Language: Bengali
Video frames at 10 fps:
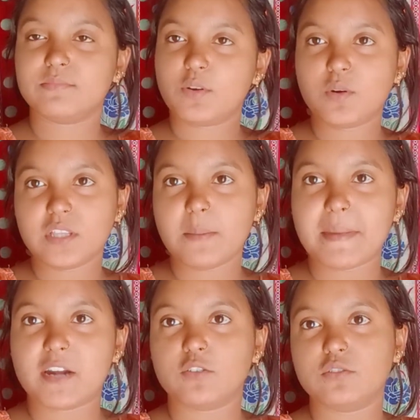করতে
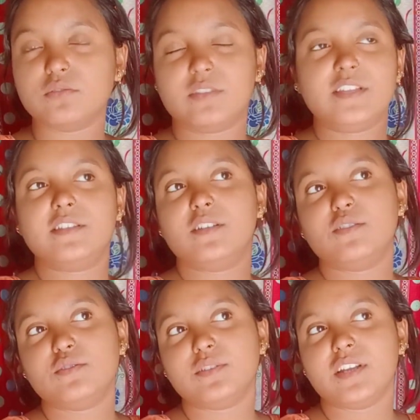পারো তো তিন দিনও
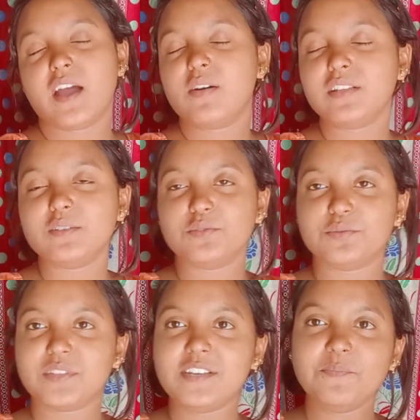যদি না হয় তো
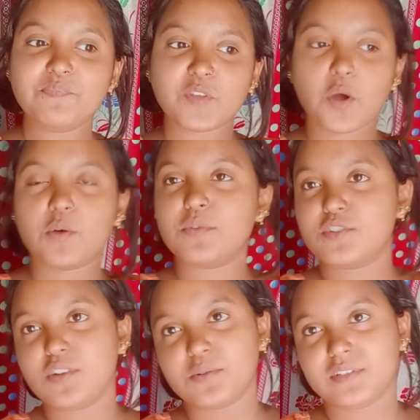দুদিন
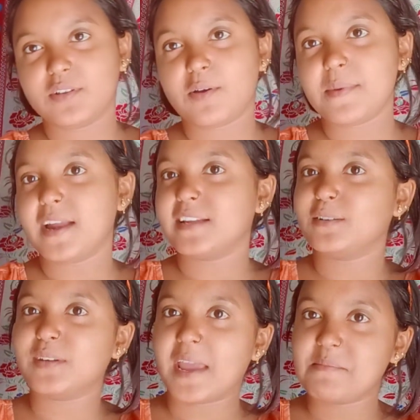অবশ্যই করতে হবে আর
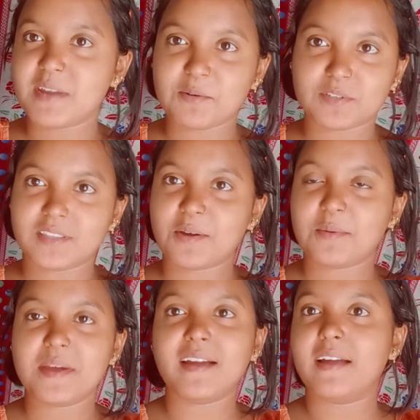একটু টাইম নিয়ে করতে
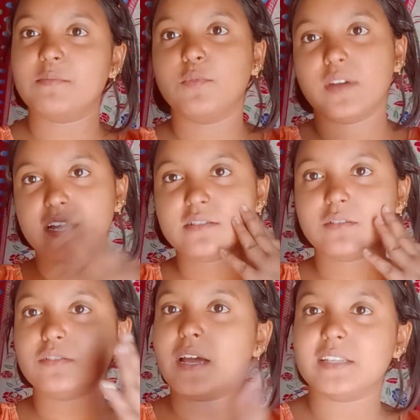হবে আর মুখের
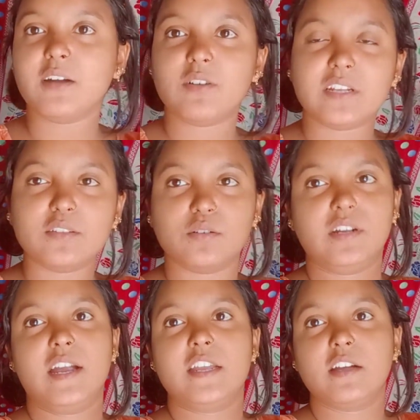জন্য তো আধা ঘন্টা
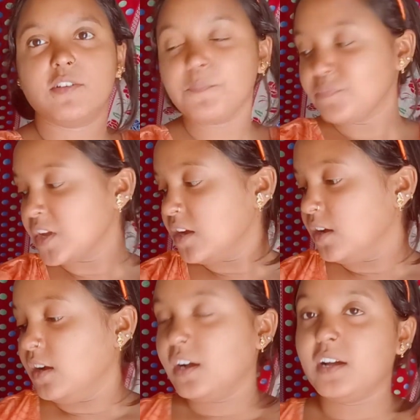দরকারি কারণ
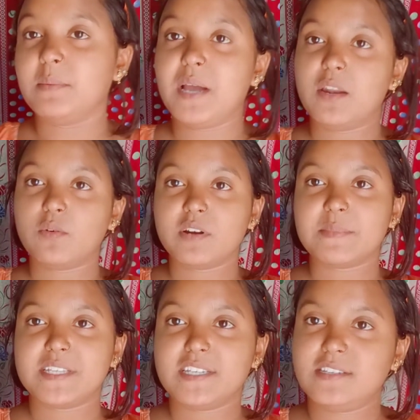ভালো করে
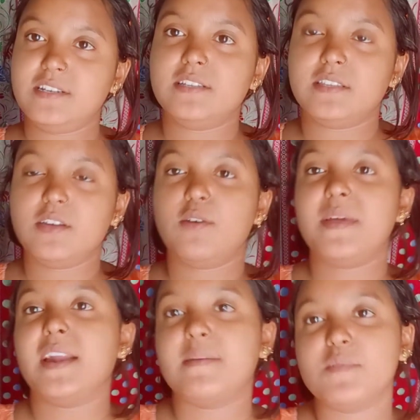ম্যাসাজটা দিতে হবে
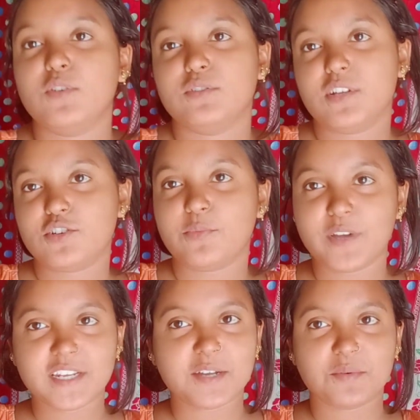আর আমি অতটা
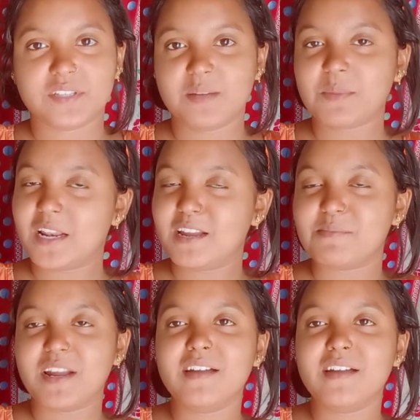সময় নিয়ে করতে পারলাম না